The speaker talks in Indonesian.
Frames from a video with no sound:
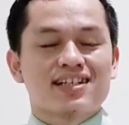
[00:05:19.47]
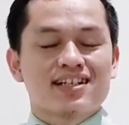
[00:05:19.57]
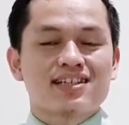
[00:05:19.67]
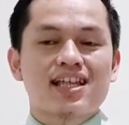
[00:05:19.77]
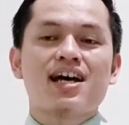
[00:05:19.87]

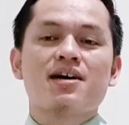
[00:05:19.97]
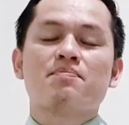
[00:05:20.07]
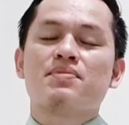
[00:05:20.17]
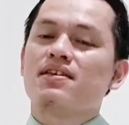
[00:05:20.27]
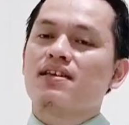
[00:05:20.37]

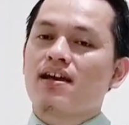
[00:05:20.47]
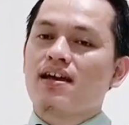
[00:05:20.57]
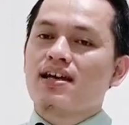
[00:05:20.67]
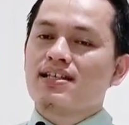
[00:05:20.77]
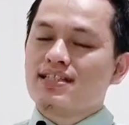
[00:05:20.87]
tetapi
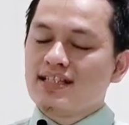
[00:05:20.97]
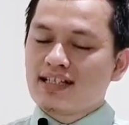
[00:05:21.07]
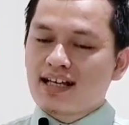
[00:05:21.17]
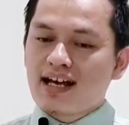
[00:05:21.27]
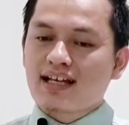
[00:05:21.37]

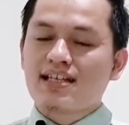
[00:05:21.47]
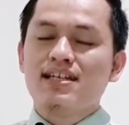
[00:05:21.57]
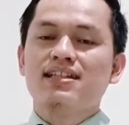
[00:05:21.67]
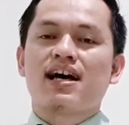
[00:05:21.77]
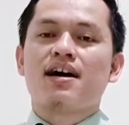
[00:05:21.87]
jika
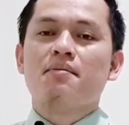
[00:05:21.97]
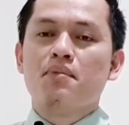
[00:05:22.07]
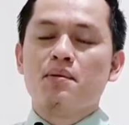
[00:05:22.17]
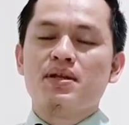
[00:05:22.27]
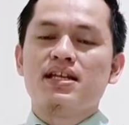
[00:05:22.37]
kita
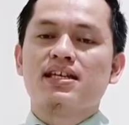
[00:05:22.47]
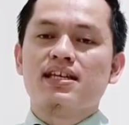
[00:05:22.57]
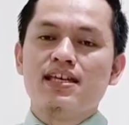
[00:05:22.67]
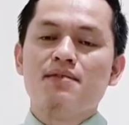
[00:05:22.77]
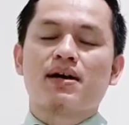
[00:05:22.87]
memiliki